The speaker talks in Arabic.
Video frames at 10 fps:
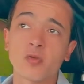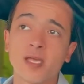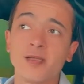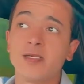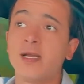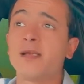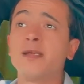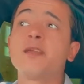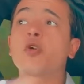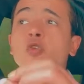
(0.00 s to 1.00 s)
كده
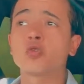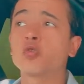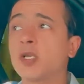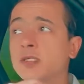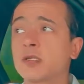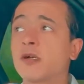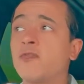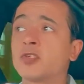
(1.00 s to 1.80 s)
لان خصوصا الثقافه